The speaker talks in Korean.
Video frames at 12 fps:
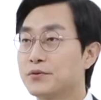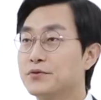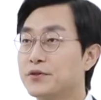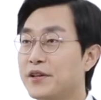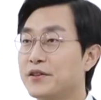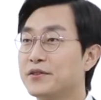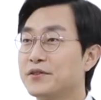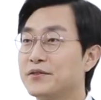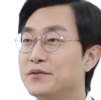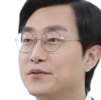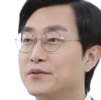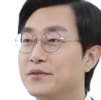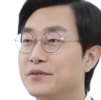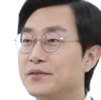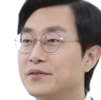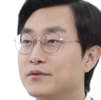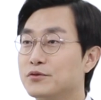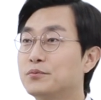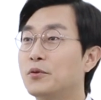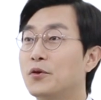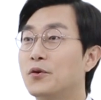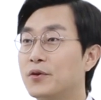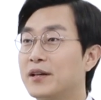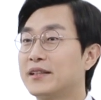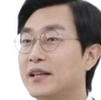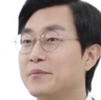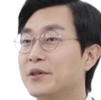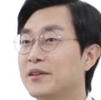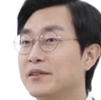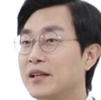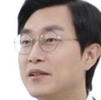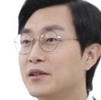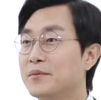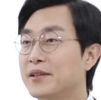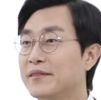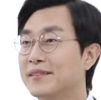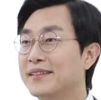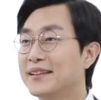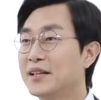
국회의원 후보가 되면, 되려면